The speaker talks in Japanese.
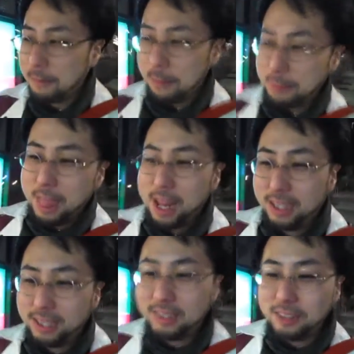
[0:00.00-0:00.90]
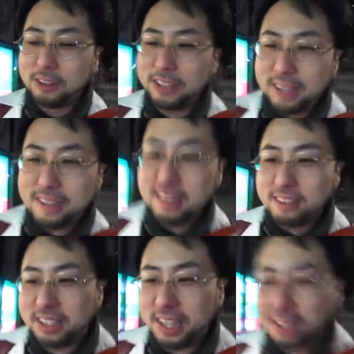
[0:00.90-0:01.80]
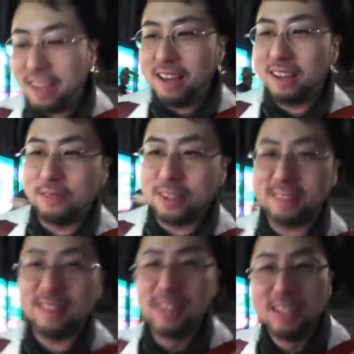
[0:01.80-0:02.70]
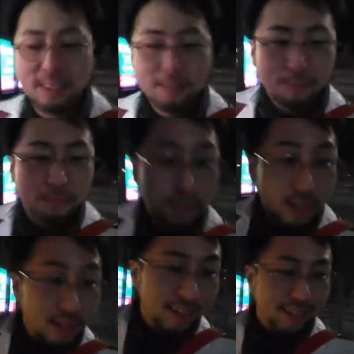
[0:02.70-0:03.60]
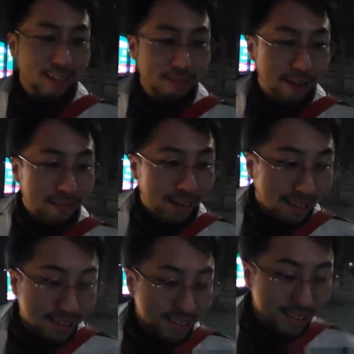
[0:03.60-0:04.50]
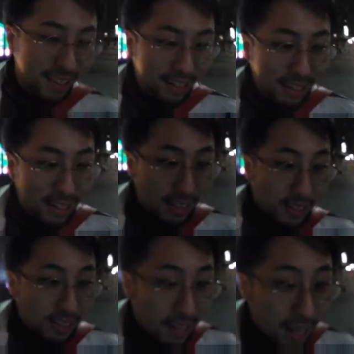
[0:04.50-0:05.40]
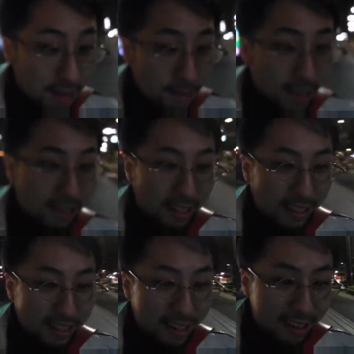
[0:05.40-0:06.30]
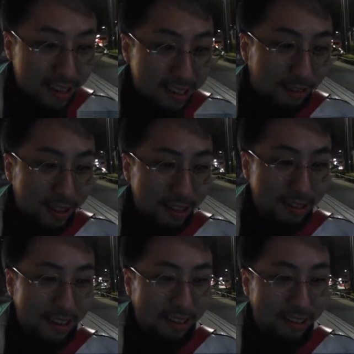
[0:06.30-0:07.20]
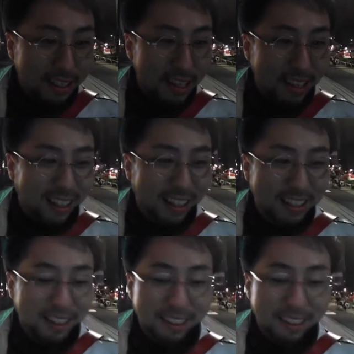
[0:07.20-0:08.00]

吉江さんの射程やります。頑張ります。長い目で詐欺師対決な和道さんの自利品勝ちかな。うるせえよ。